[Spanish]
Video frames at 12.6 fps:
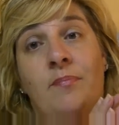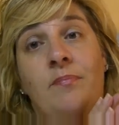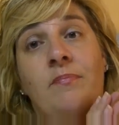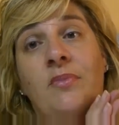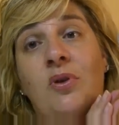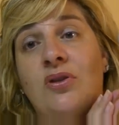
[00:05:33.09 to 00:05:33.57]

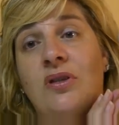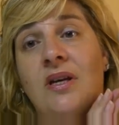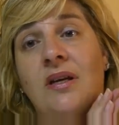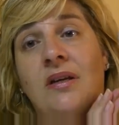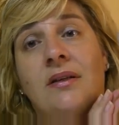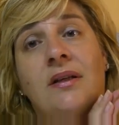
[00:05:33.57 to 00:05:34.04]
Yo
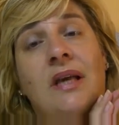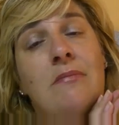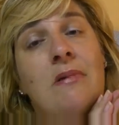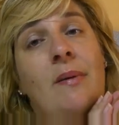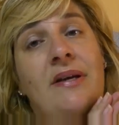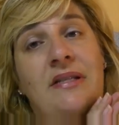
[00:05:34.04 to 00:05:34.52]
sé que
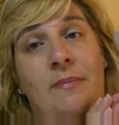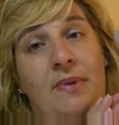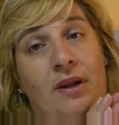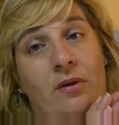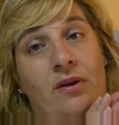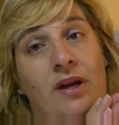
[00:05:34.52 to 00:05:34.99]
me vais a
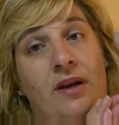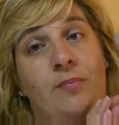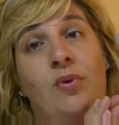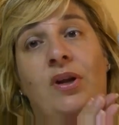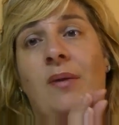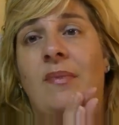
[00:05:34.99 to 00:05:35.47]
perdonar,
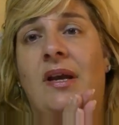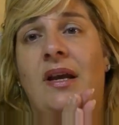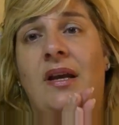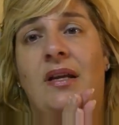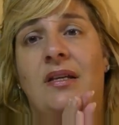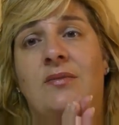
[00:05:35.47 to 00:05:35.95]
porque me
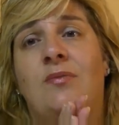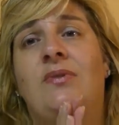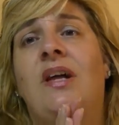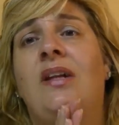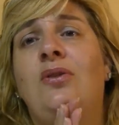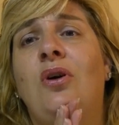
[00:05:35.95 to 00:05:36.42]
queréis
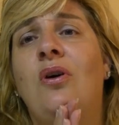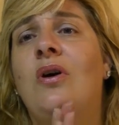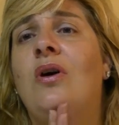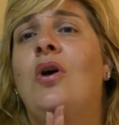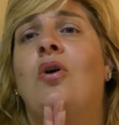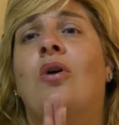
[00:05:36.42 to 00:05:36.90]
tanto
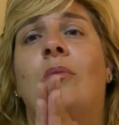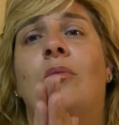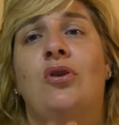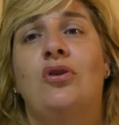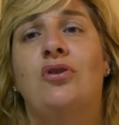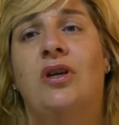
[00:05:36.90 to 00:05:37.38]

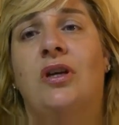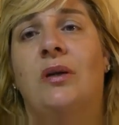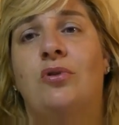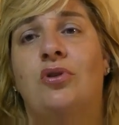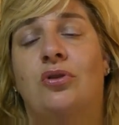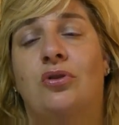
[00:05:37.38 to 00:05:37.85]
como yo os quiero a
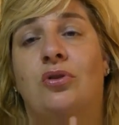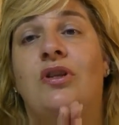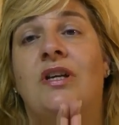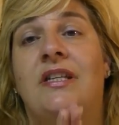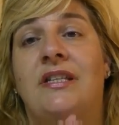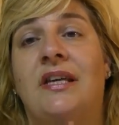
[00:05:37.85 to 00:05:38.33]
vosotros.
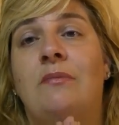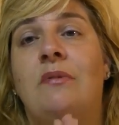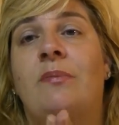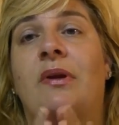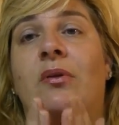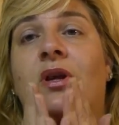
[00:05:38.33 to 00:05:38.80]
Y sé que me
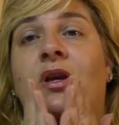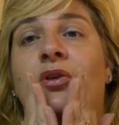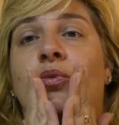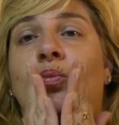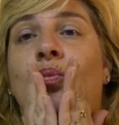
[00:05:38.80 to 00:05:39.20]
perdonáis.